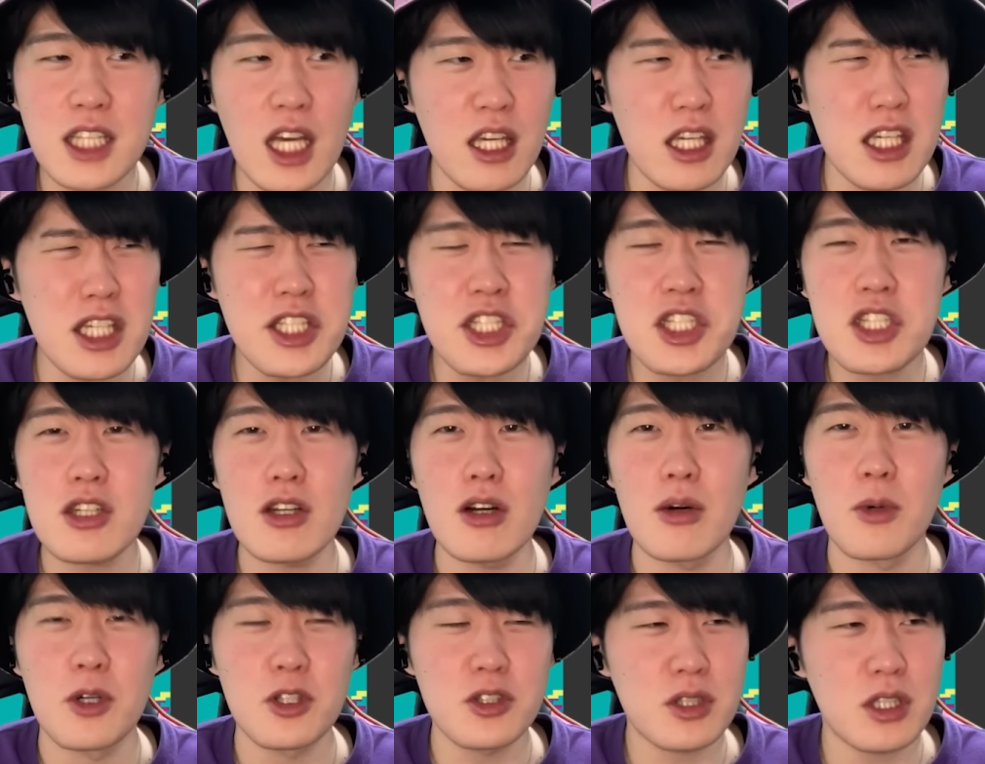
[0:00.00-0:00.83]
意思
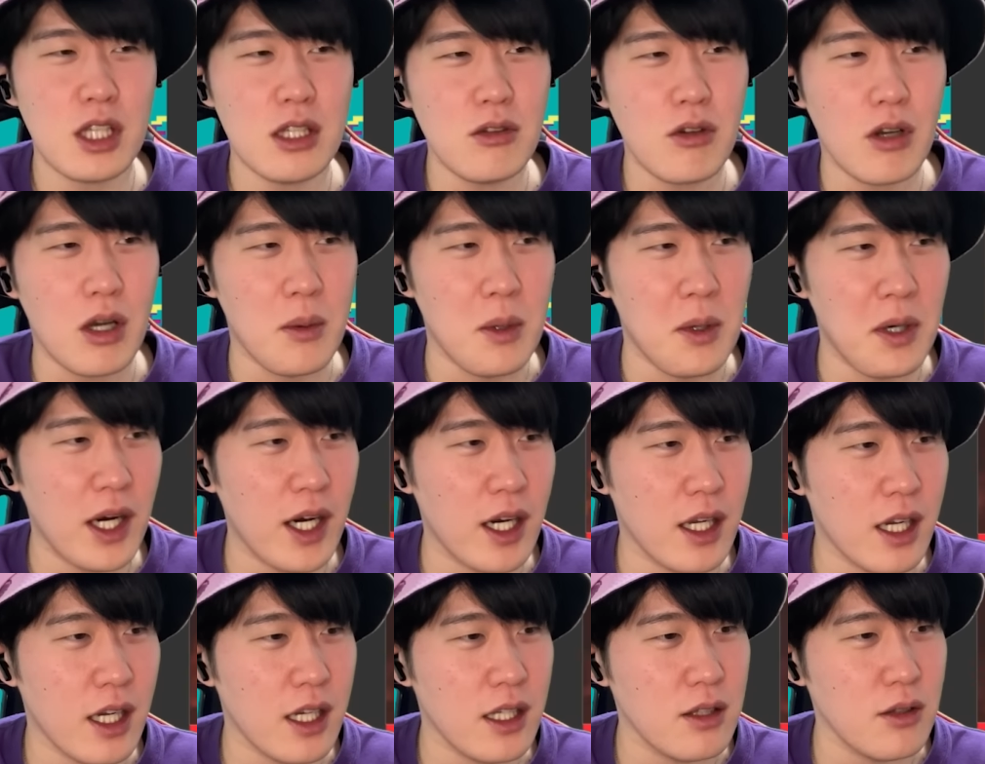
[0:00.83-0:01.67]
を持ってんのかもわか
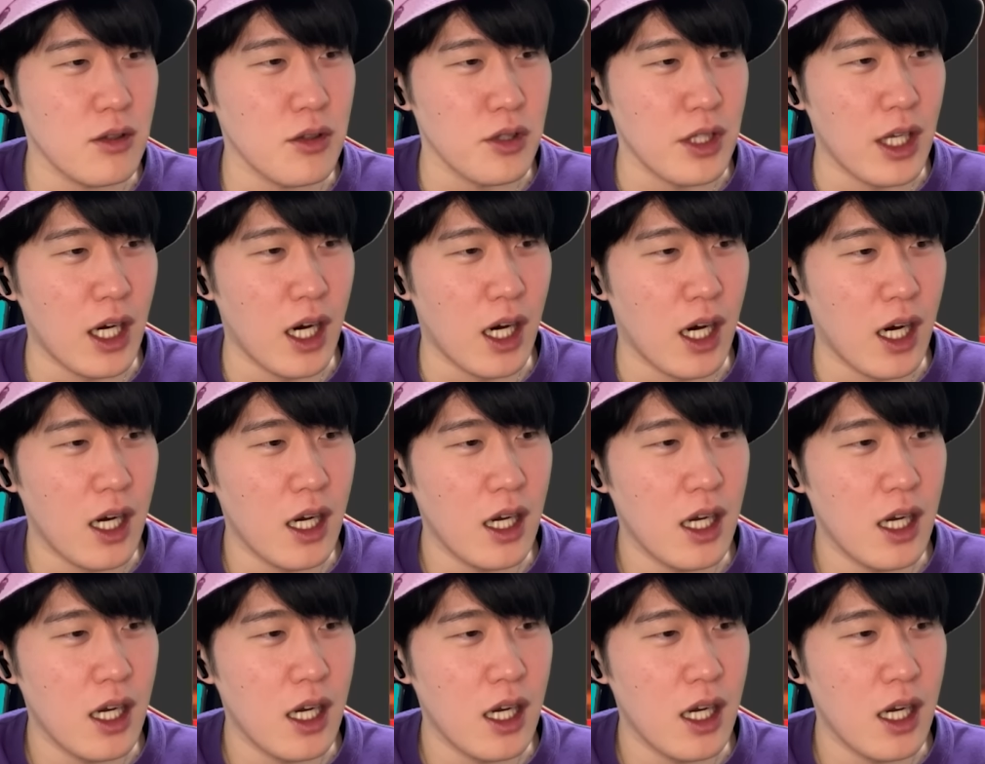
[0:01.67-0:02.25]
らへんだよな。